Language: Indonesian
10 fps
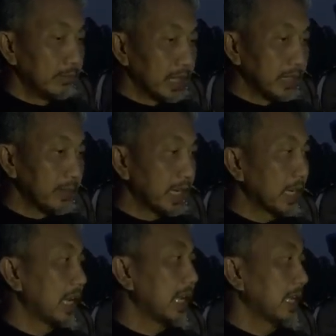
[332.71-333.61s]
masih
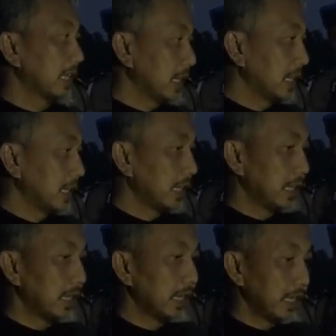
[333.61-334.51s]
mereka
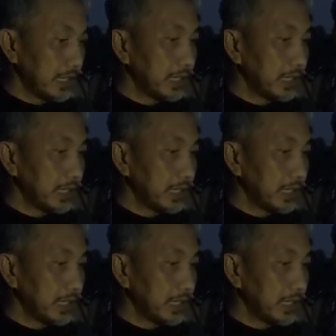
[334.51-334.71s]
uh,